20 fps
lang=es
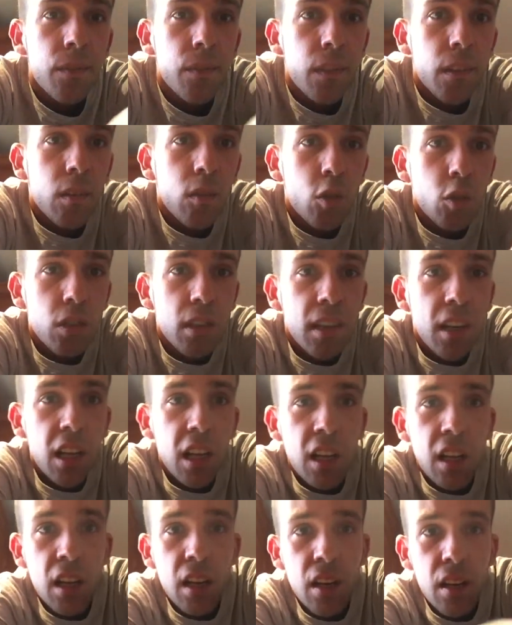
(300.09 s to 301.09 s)
Esto
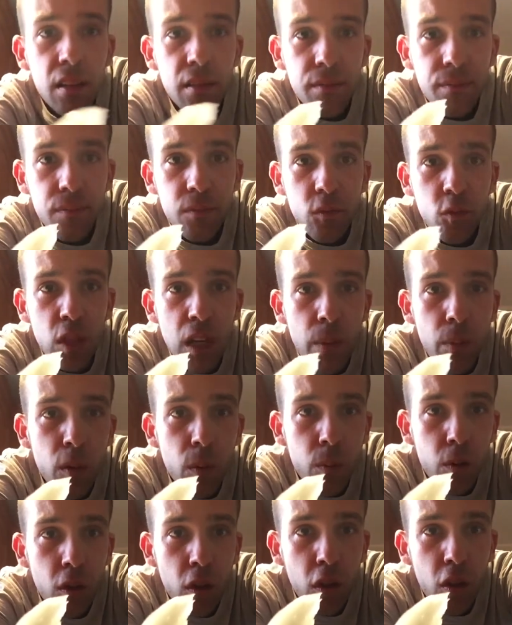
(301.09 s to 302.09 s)
sería una
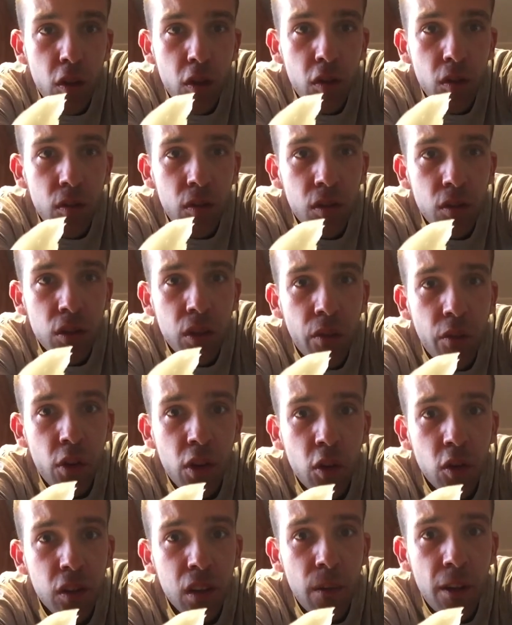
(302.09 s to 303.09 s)
proporción como si fuera un
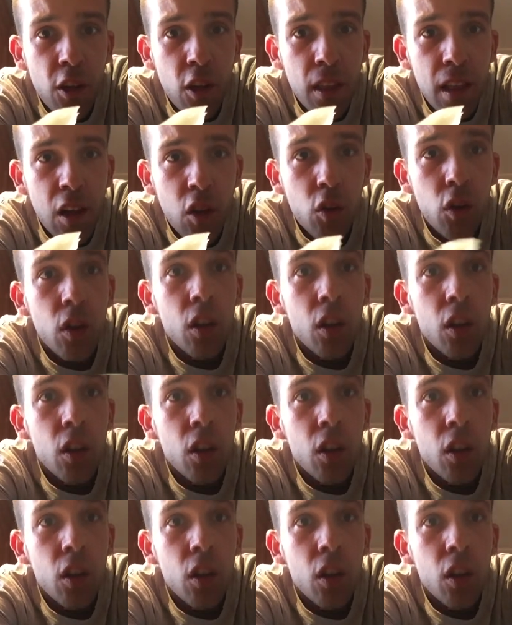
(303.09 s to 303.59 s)
tamaño de ajo.